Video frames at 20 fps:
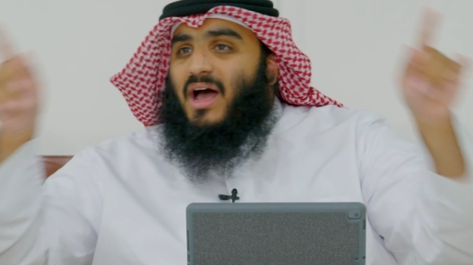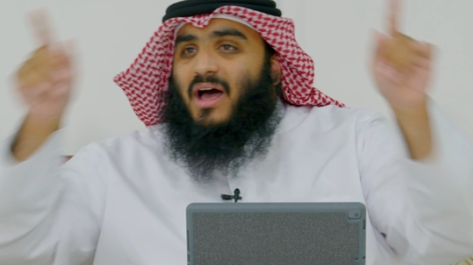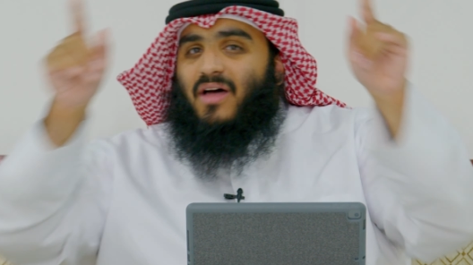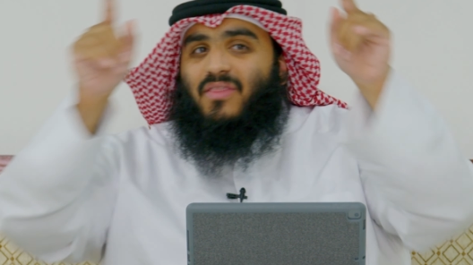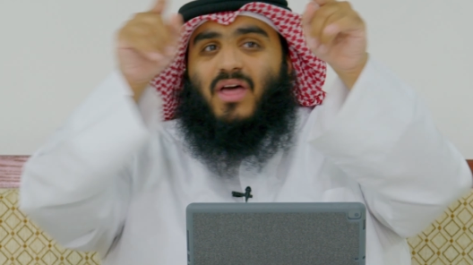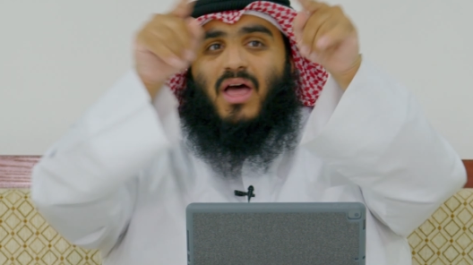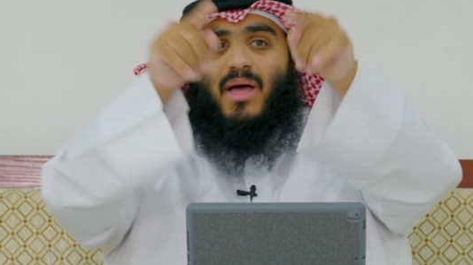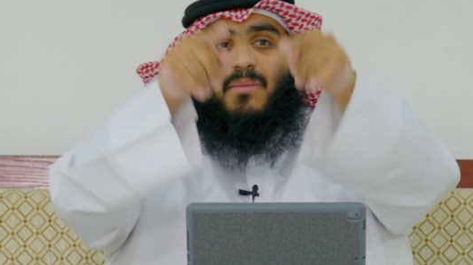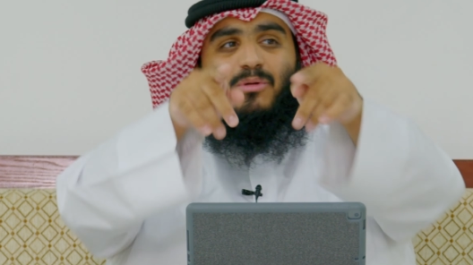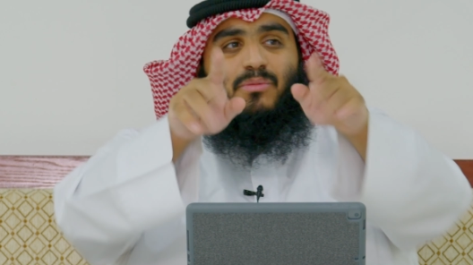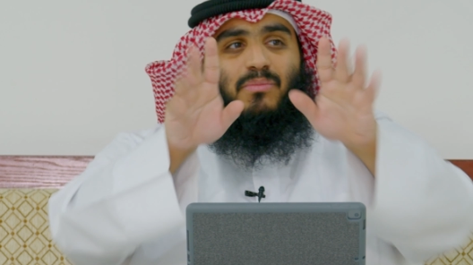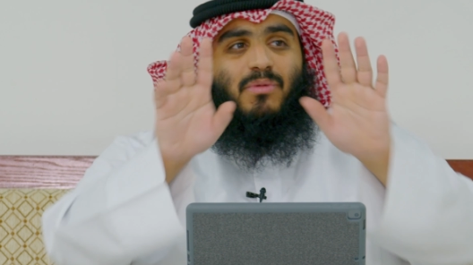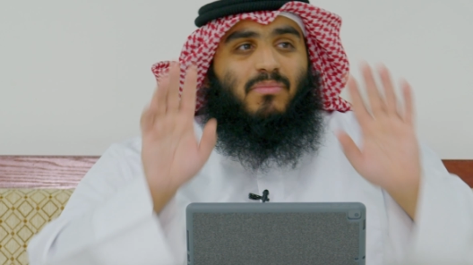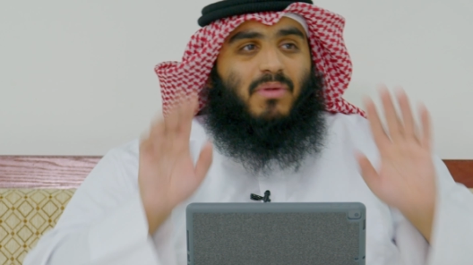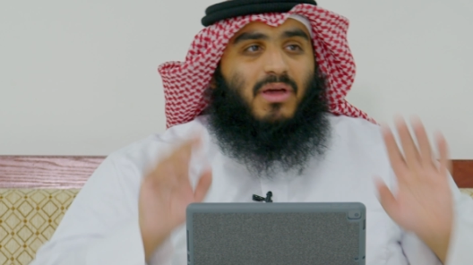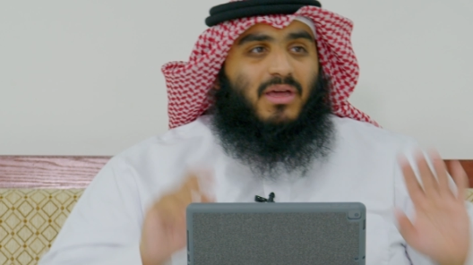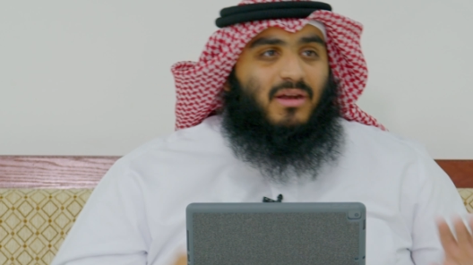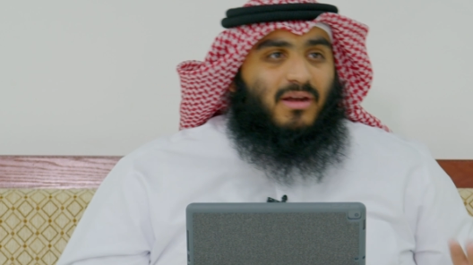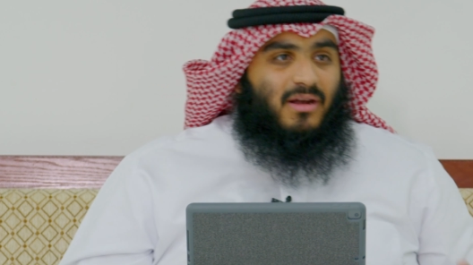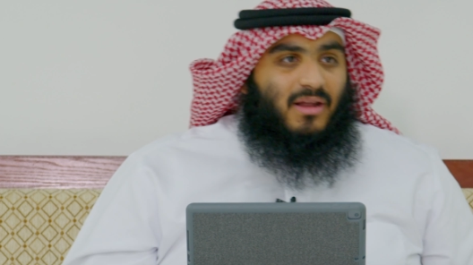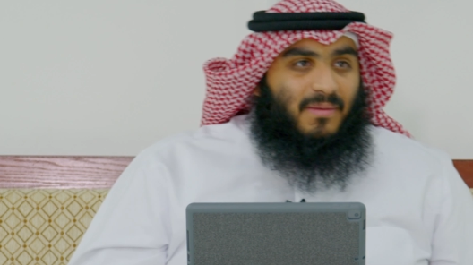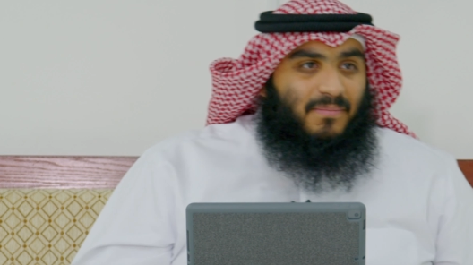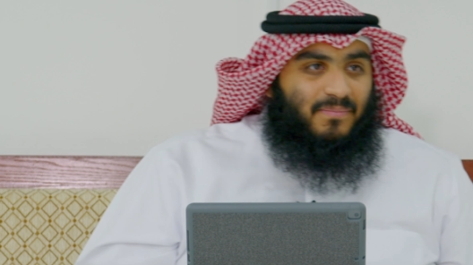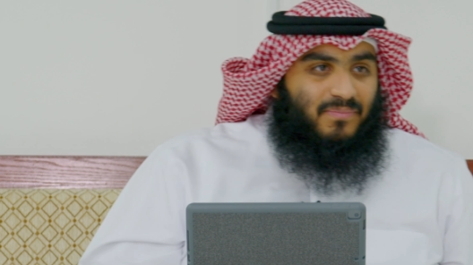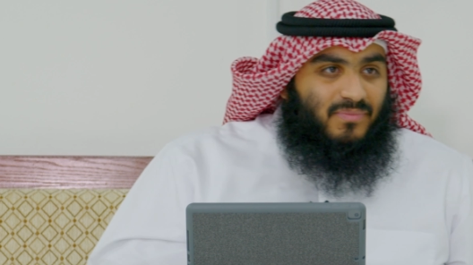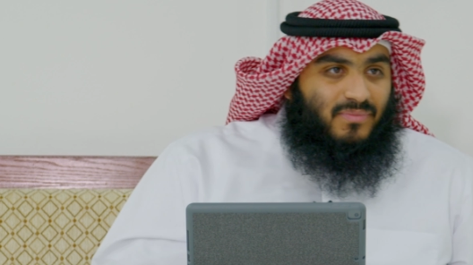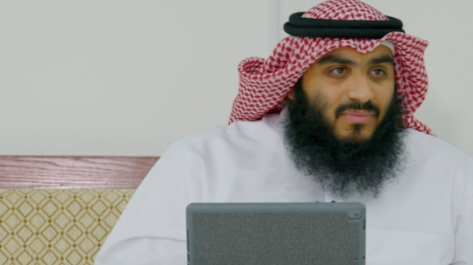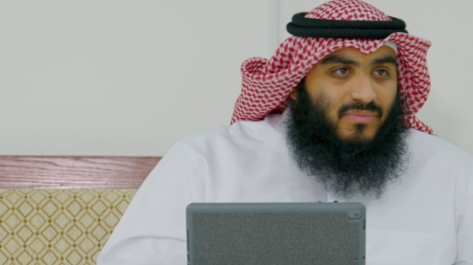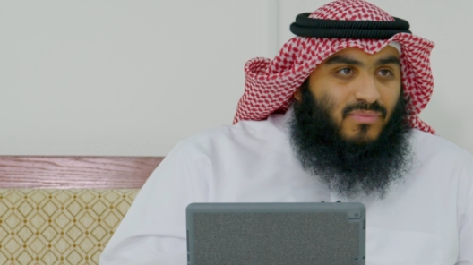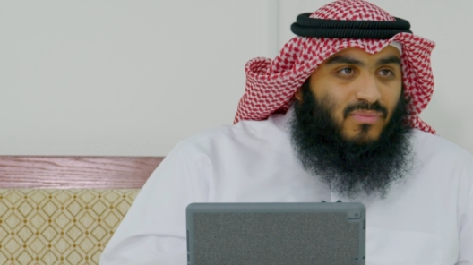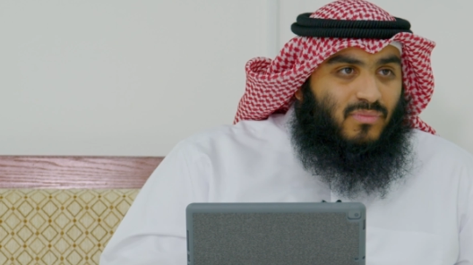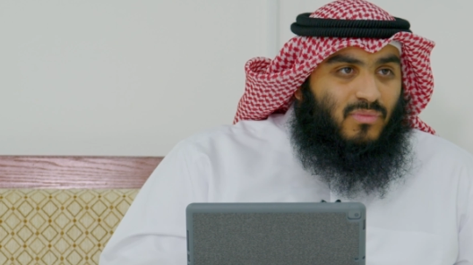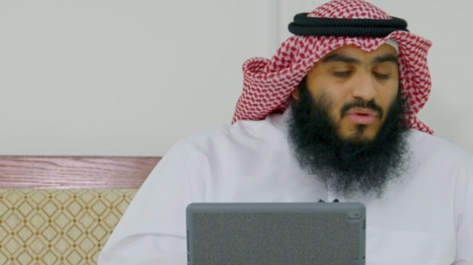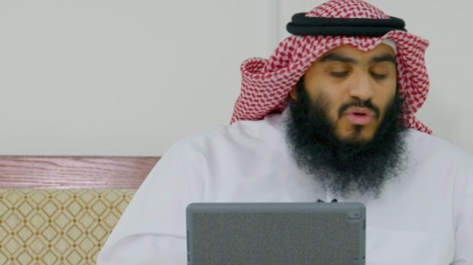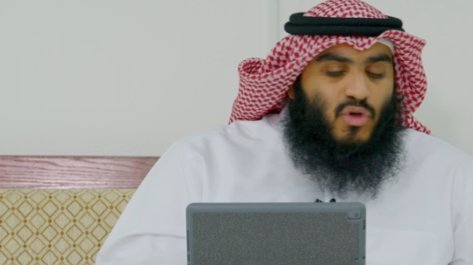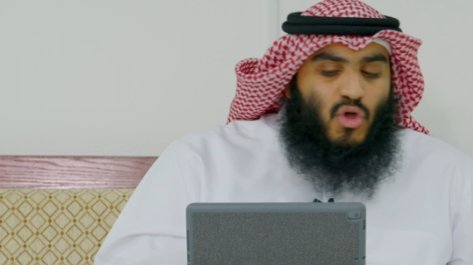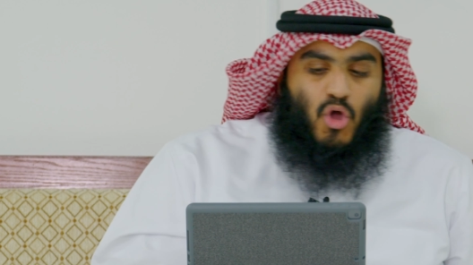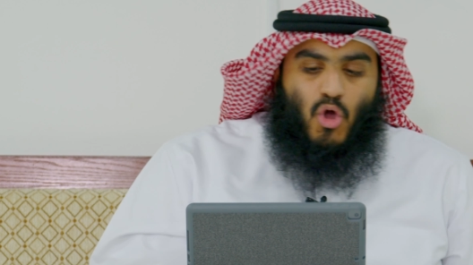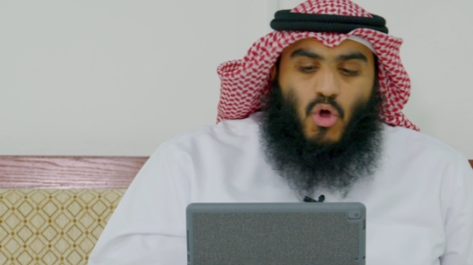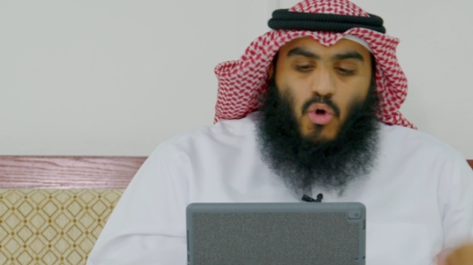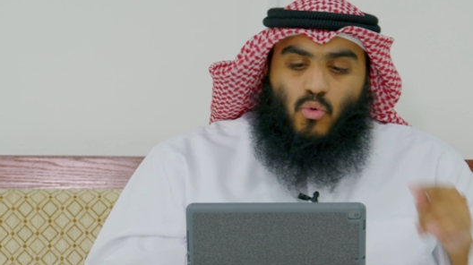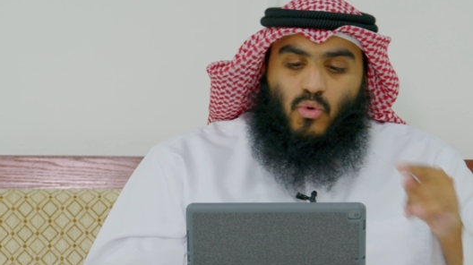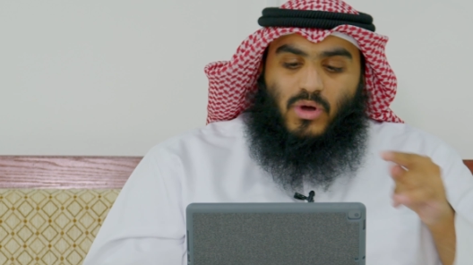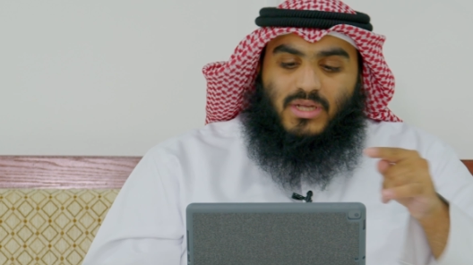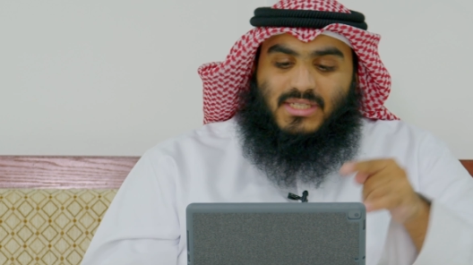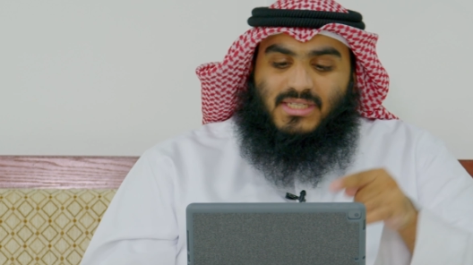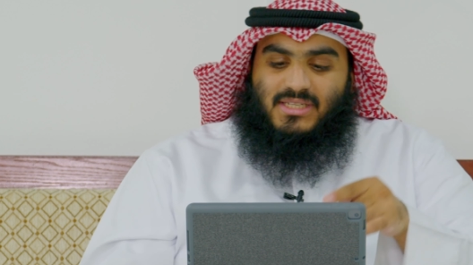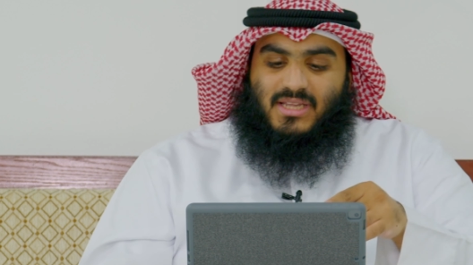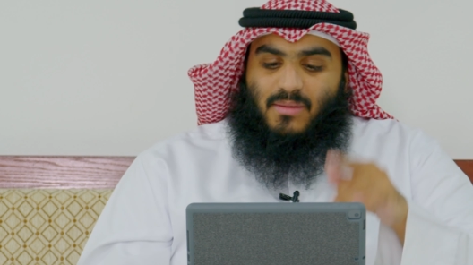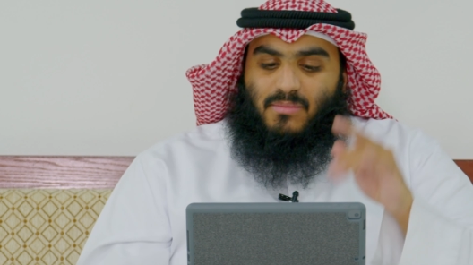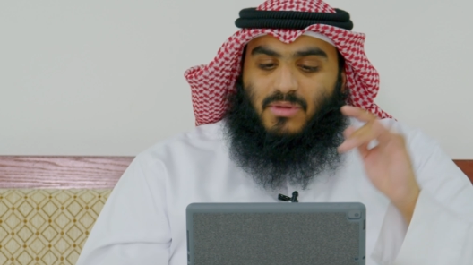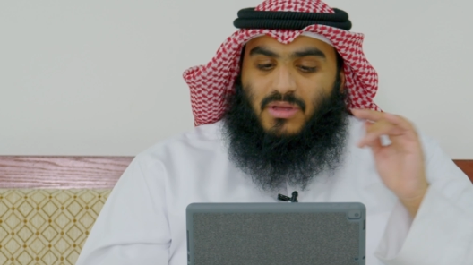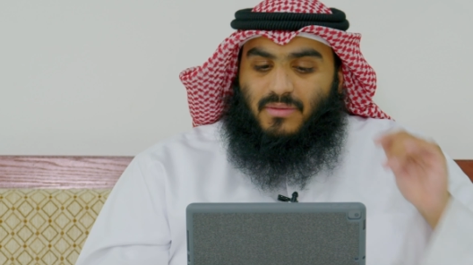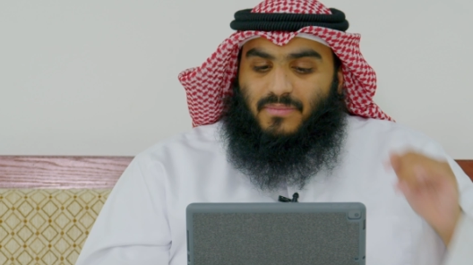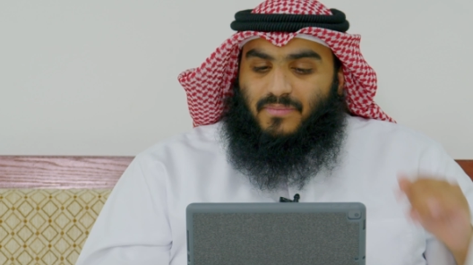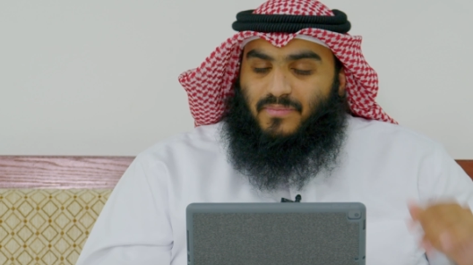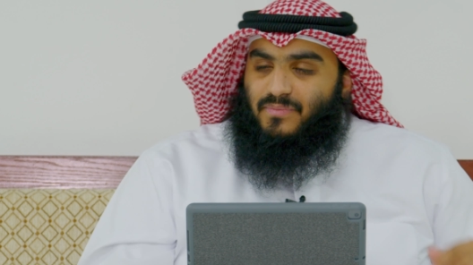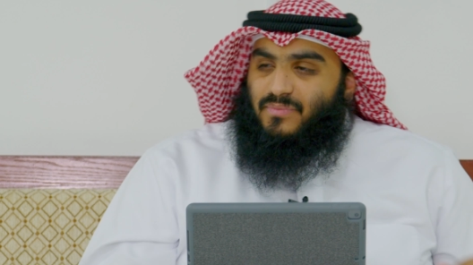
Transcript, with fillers: هذا امن من مكر الله واستمع